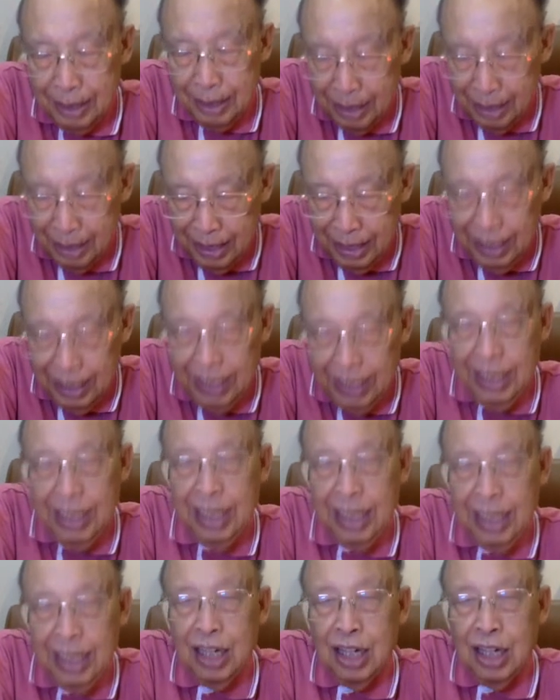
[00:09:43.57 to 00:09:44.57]
ที่
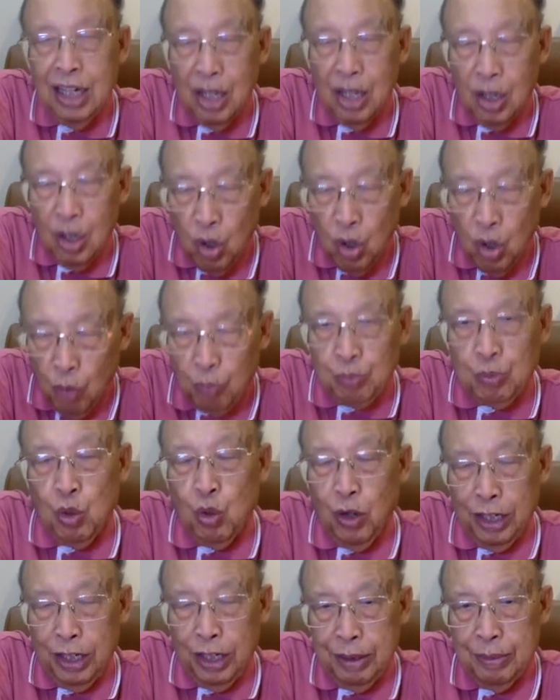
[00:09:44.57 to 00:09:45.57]
ครบถ้
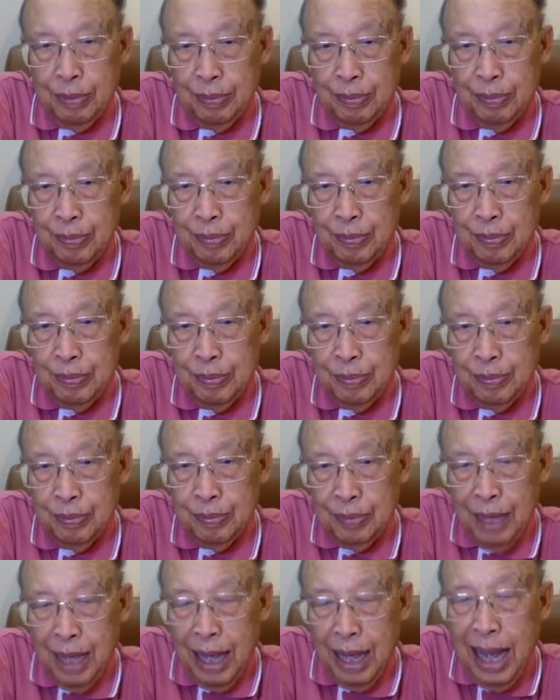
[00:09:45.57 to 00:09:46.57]
วน
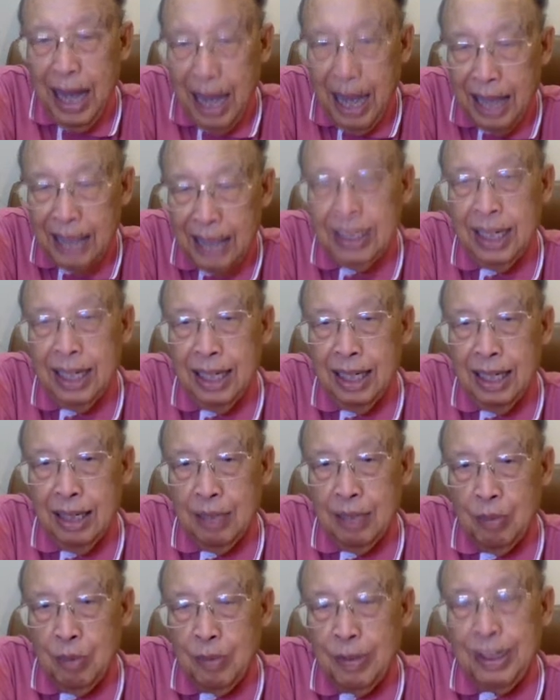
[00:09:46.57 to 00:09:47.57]
อาหารนั้น
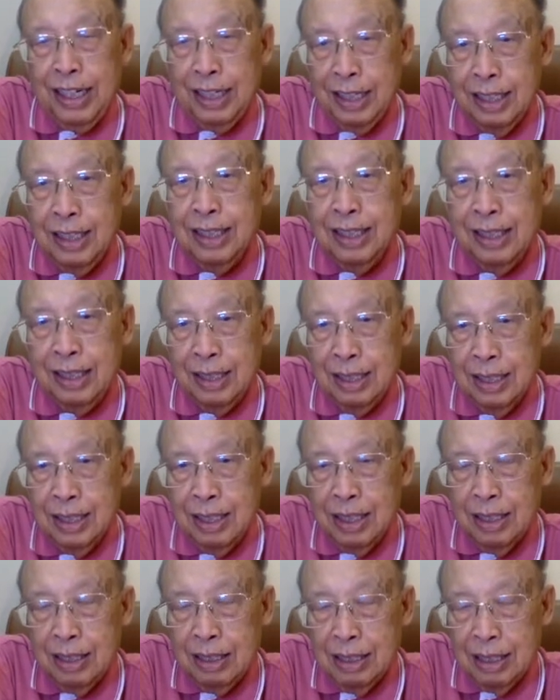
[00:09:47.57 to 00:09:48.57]
บุเมนอื่
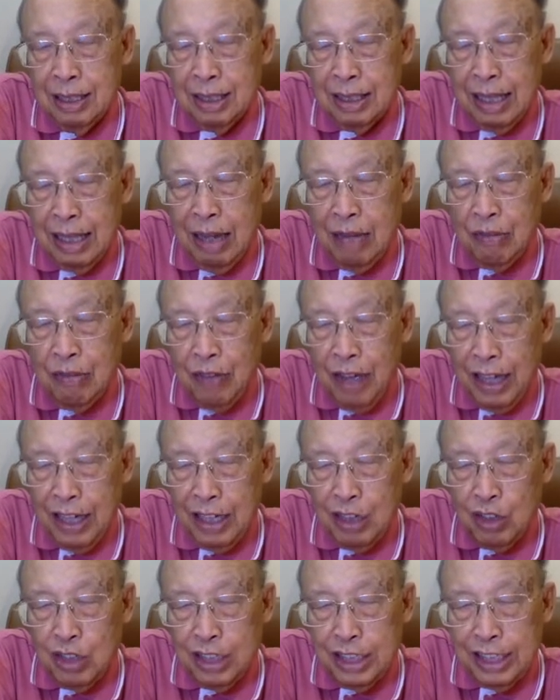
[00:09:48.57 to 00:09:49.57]
นๆทั้งฝ่ายแน
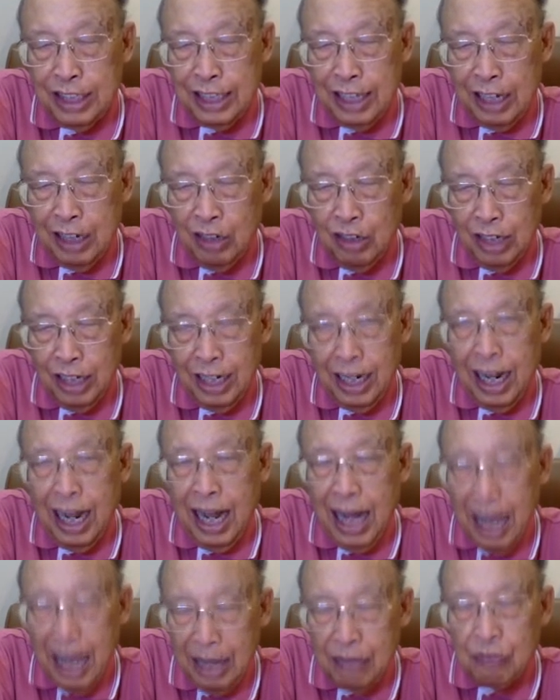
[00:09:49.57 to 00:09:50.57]
วคิดที่ใจเขานั่นอา
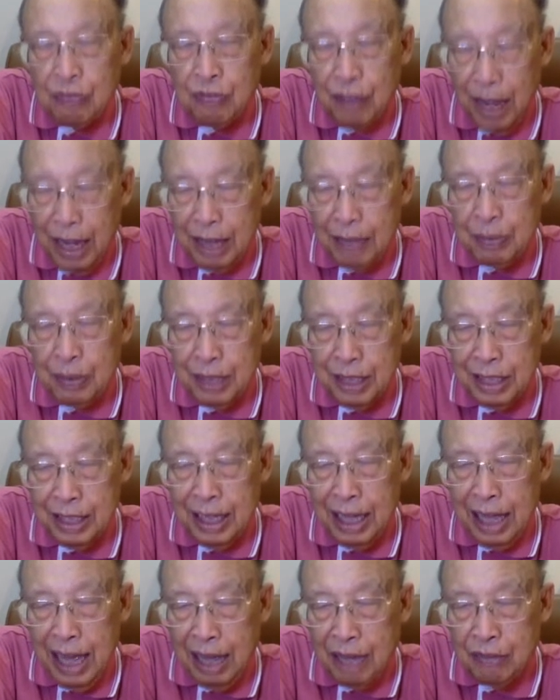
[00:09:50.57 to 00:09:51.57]
หารฝ่ายเพื่ออื่น
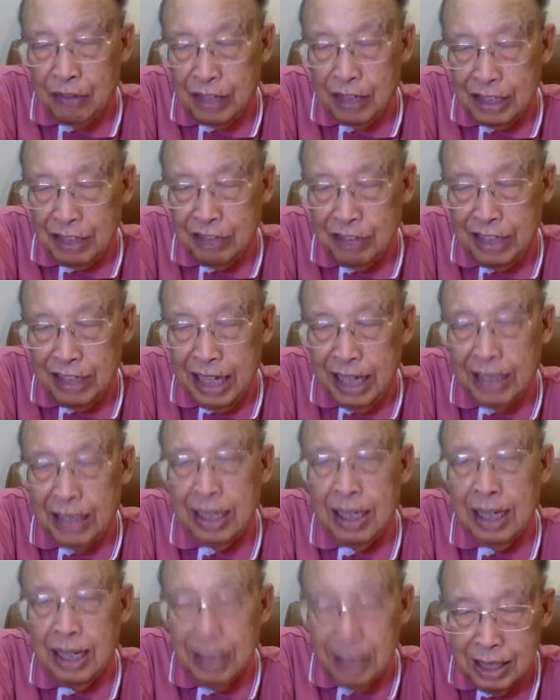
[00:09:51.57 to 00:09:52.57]
อาหารฝ่ายจิตวิญญาณ
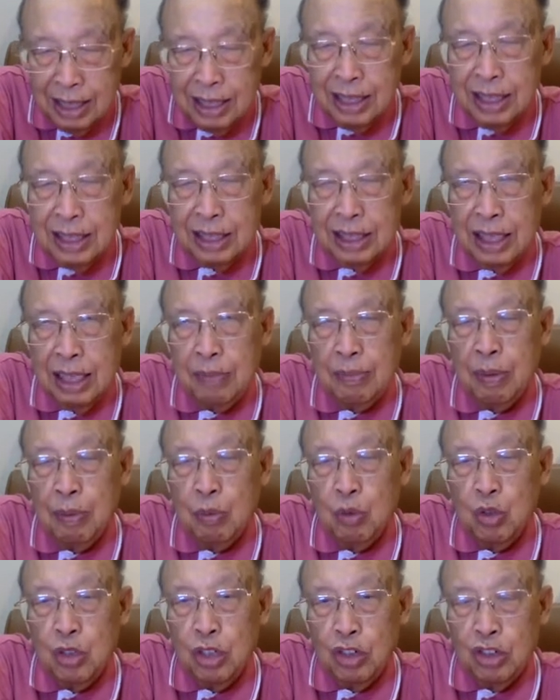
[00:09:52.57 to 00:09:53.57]
หรือที่บำ
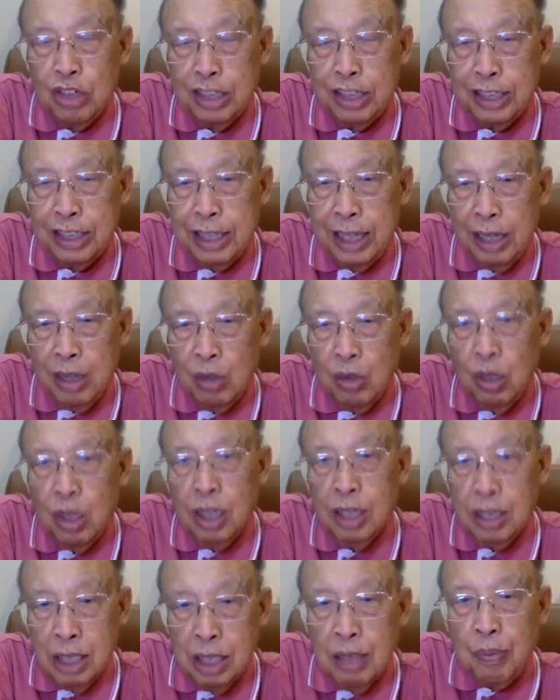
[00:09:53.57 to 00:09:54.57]
รุงแนวคิดที่ใจเขา
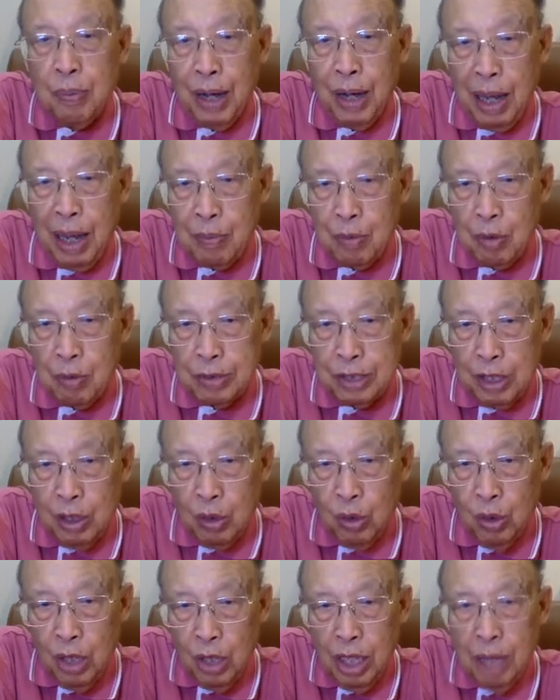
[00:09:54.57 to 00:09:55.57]
คือพระคำของเจ้า
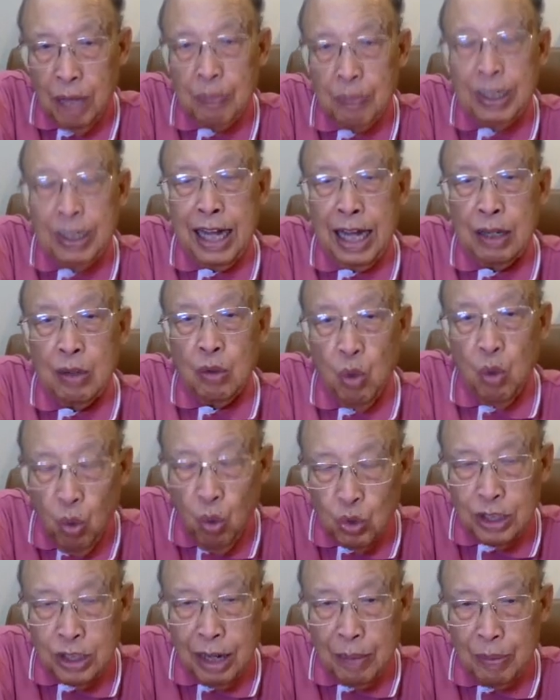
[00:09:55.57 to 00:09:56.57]
เป็นการหู้
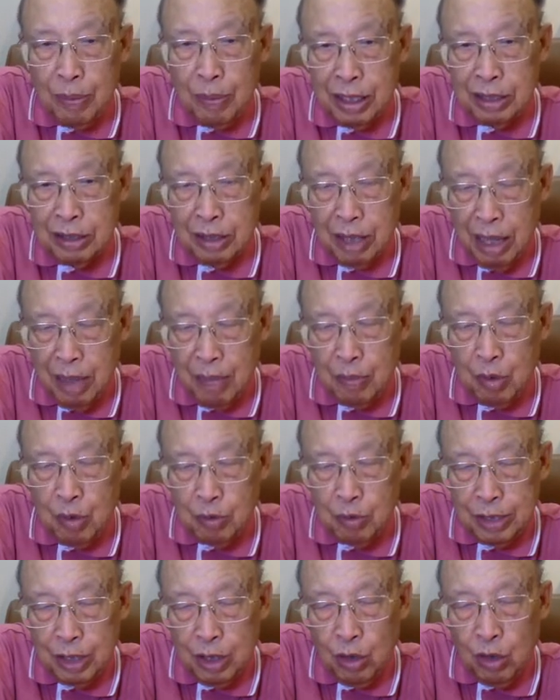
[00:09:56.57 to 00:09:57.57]
จักพระคำของ
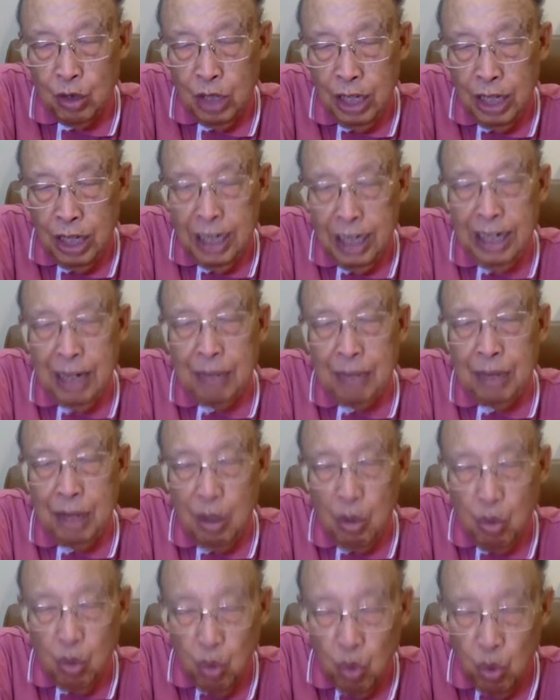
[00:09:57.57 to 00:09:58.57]
เจ้าและเมื่อ
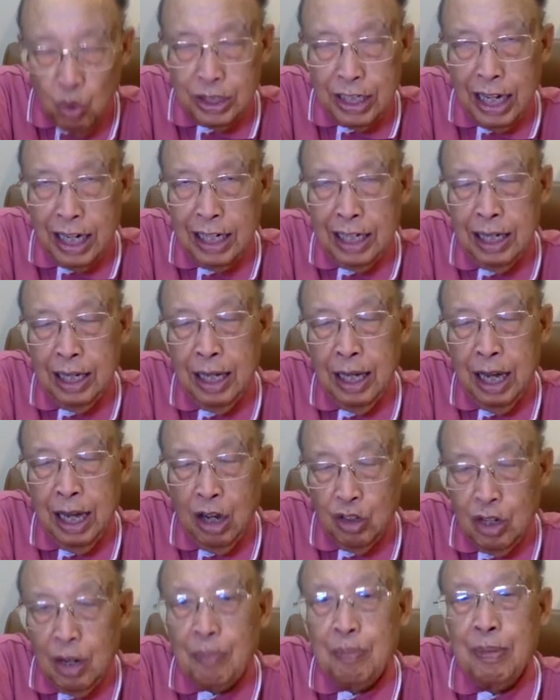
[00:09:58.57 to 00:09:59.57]
เขาหู้จักเลย
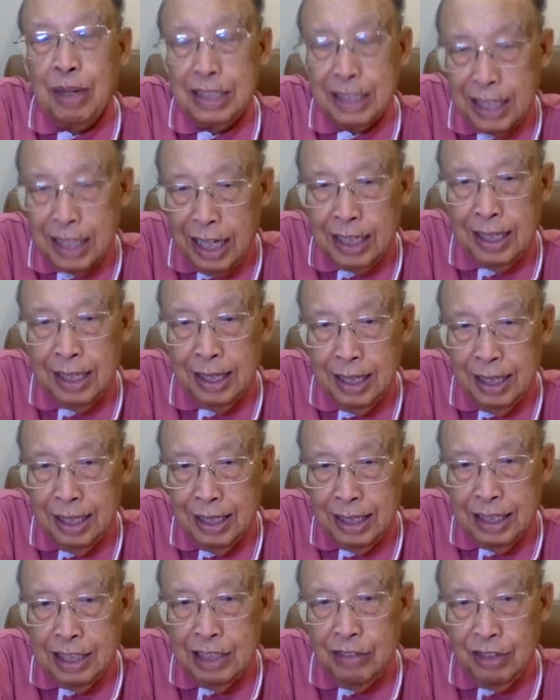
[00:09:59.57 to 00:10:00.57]
เขานำมาใส่
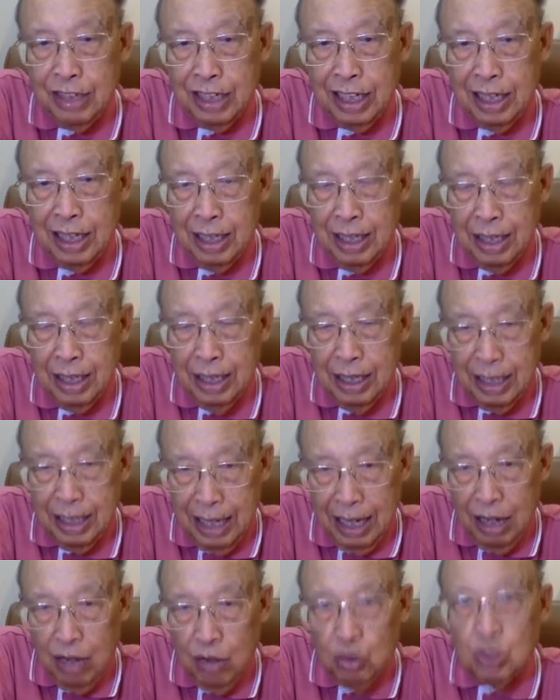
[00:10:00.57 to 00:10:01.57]
ในชีวิต
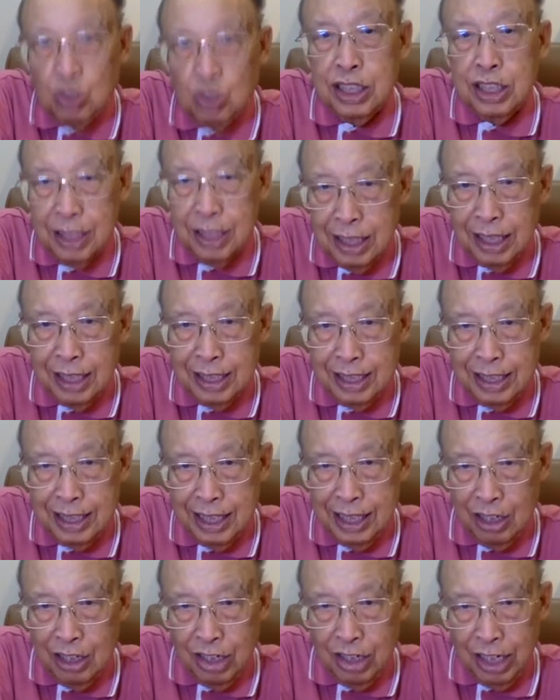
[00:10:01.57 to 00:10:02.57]
และเขาเสื่อในสิ่
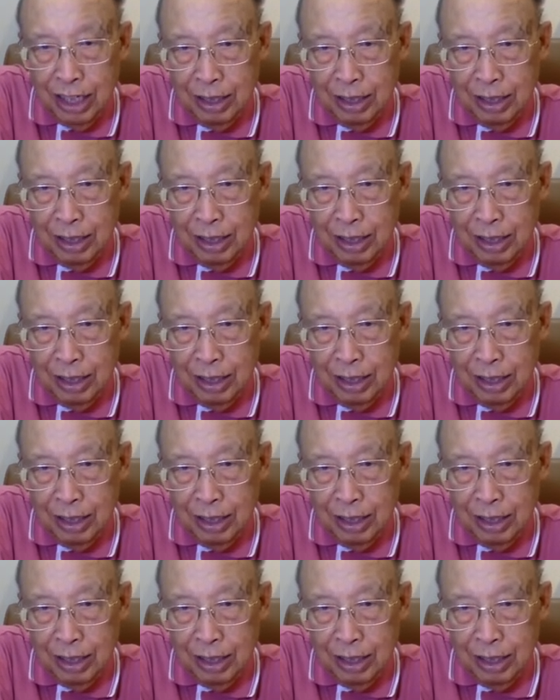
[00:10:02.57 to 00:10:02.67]
งเหล่านั้น